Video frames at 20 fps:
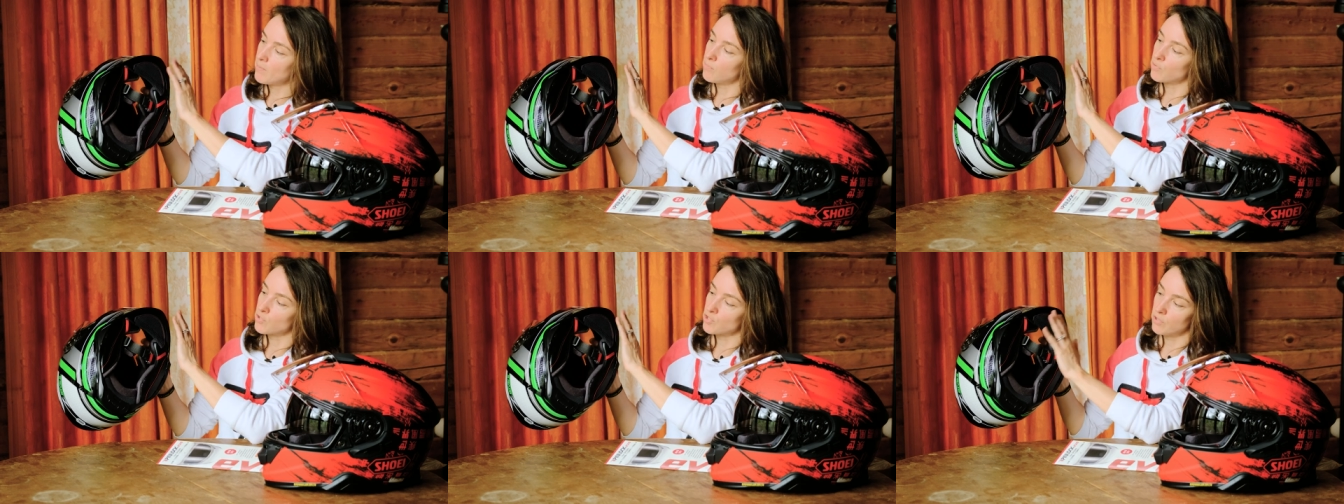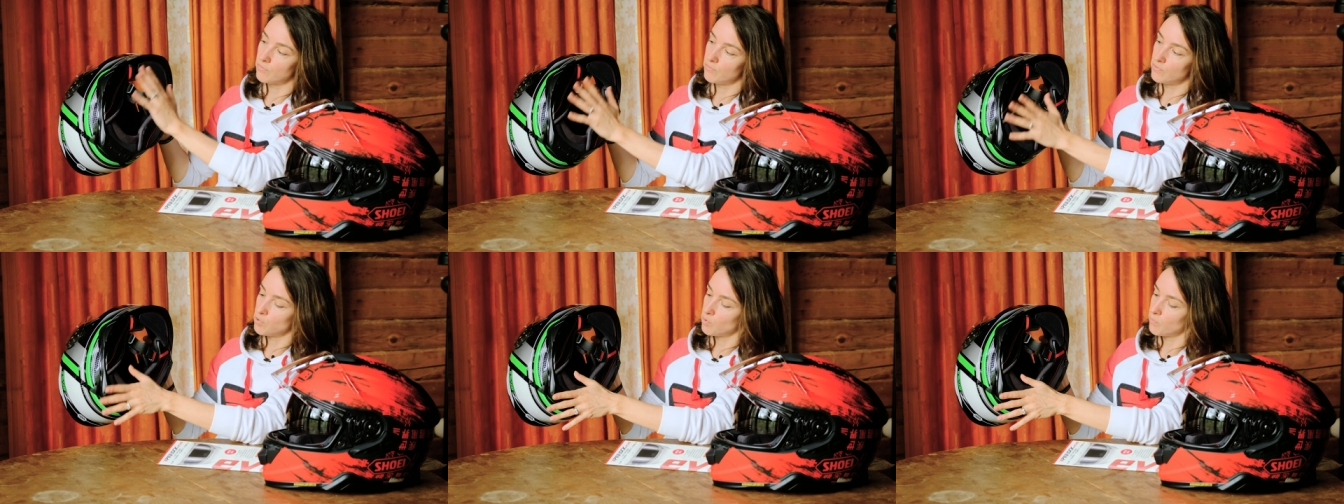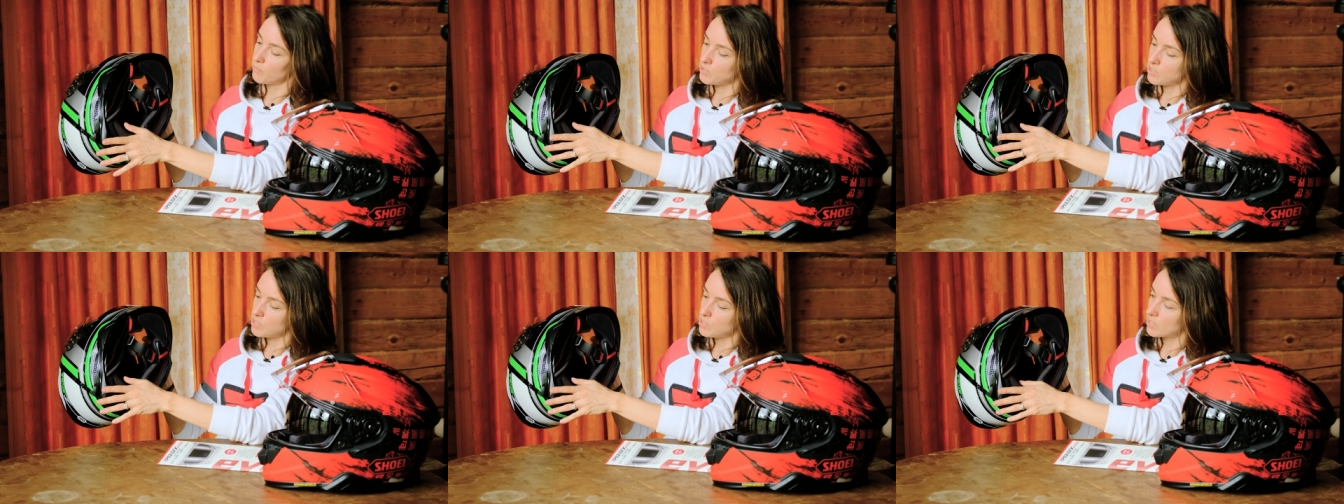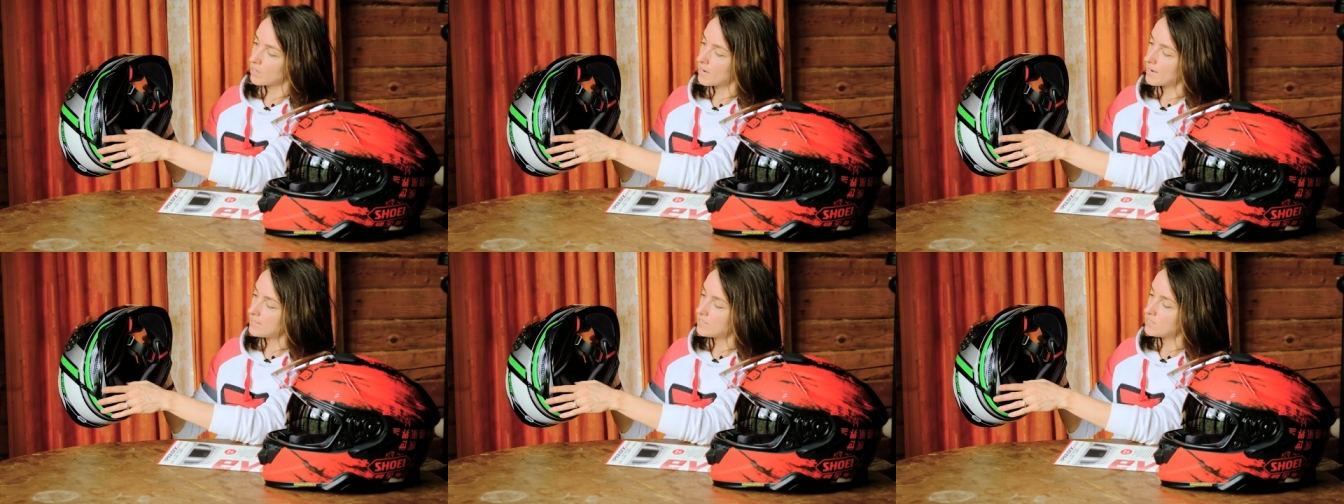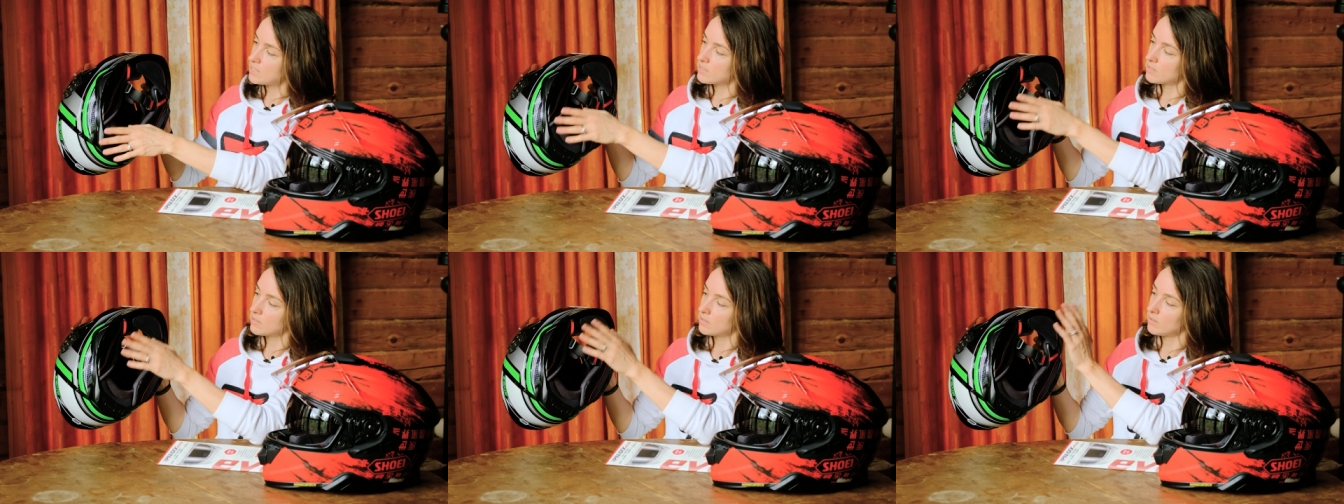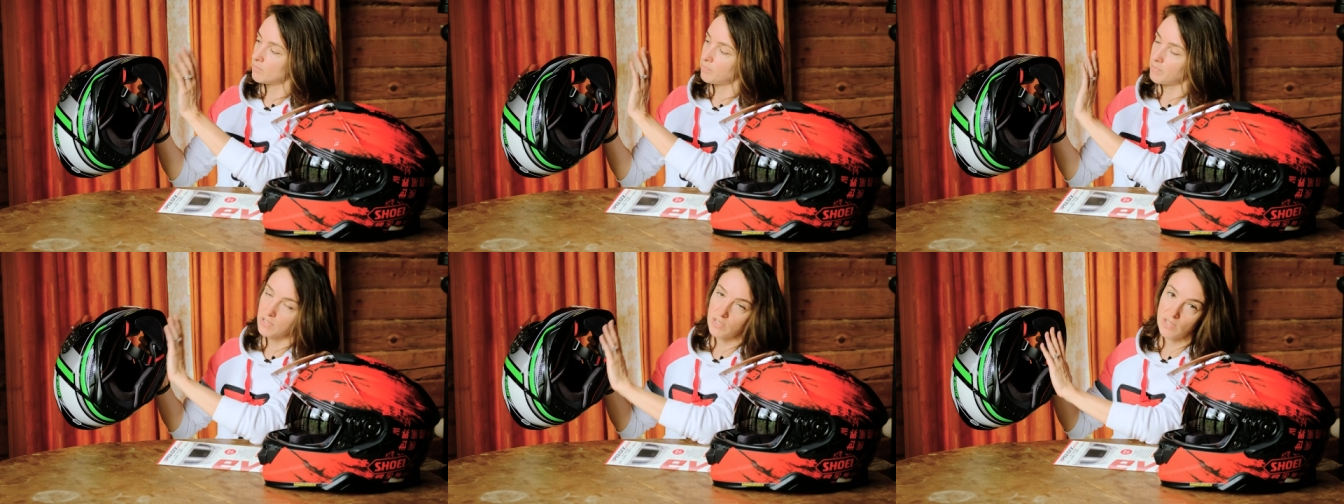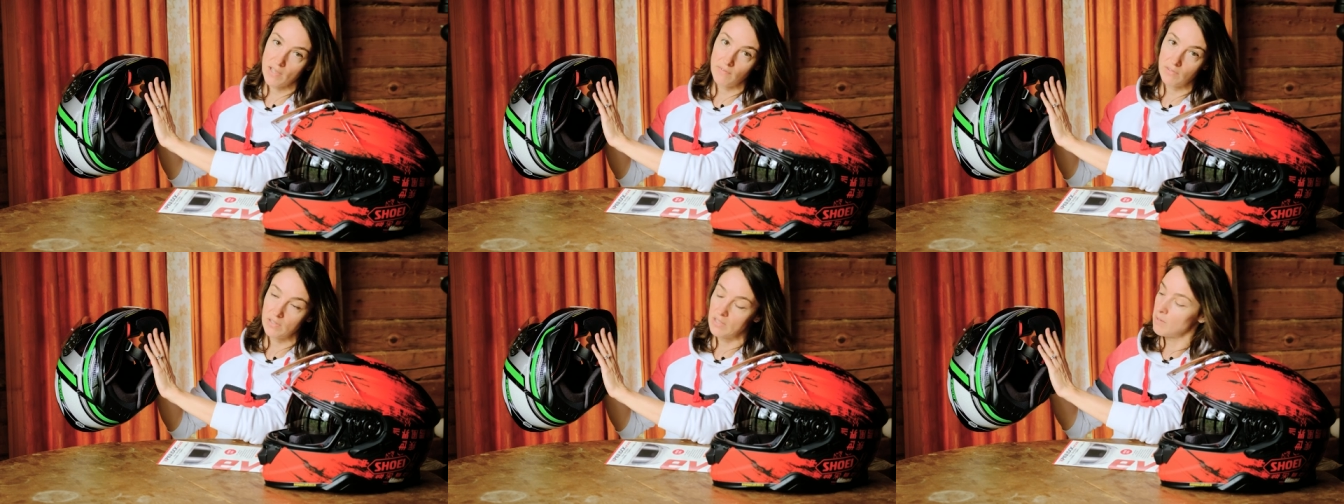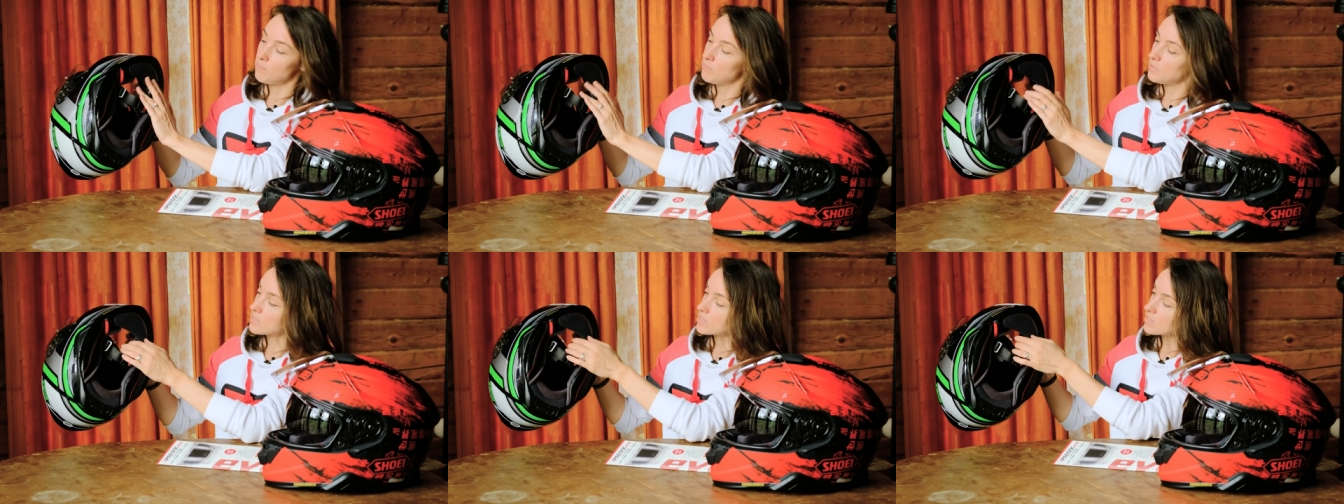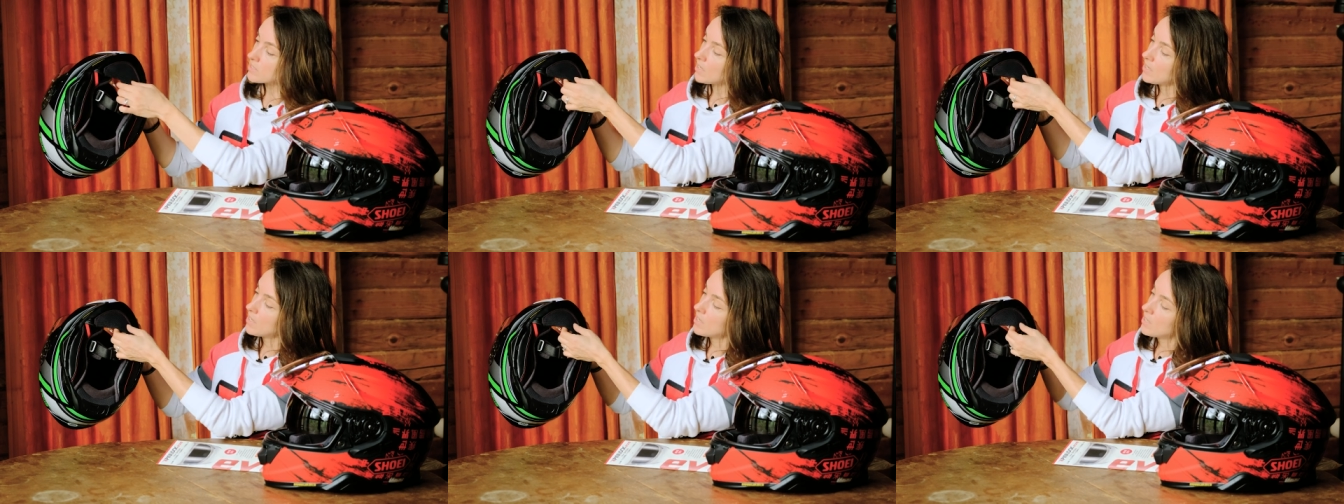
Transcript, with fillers: можно все постирать, э, поставить на место.